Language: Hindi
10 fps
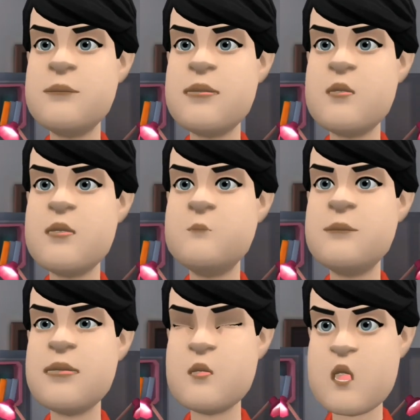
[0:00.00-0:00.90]
मैं
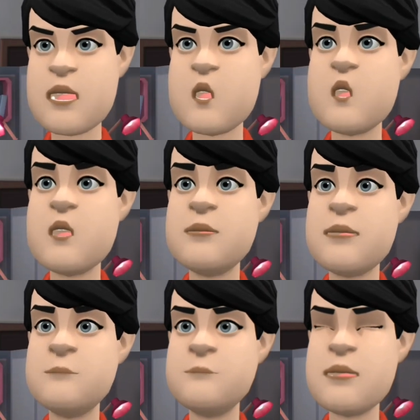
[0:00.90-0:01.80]
उसका छाता
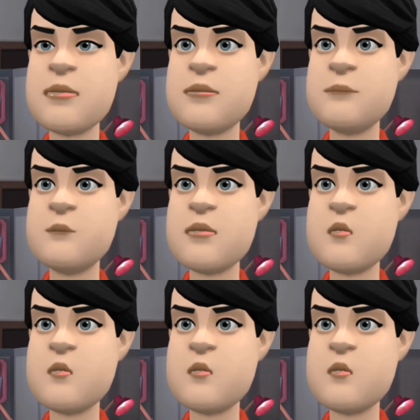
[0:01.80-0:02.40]
चोरी करता हूं